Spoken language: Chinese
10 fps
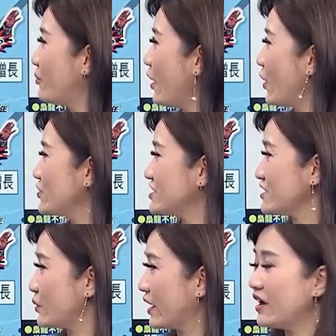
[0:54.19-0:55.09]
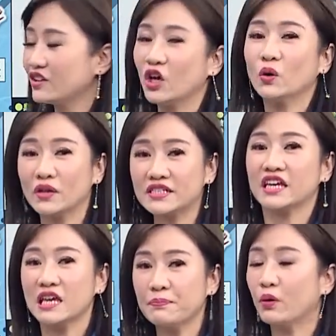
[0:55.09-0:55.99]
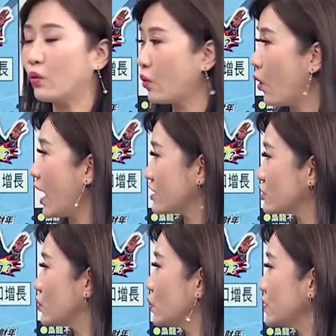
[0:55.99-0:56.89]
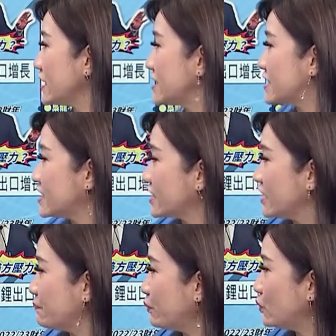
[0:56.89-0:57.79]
有没有机会透过这一步跨出历史性的一